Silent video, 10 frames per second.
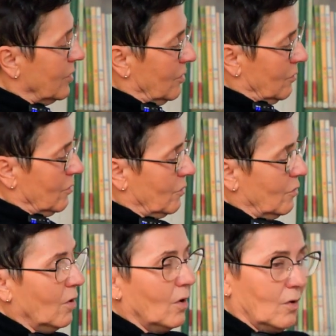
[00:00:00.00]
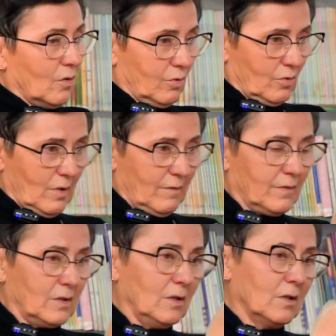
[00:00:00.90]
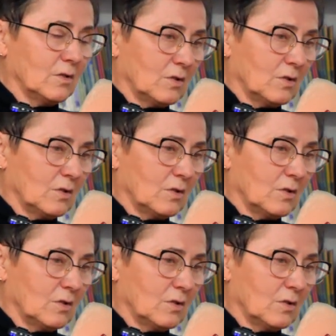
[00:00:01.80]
kierunku brodawki,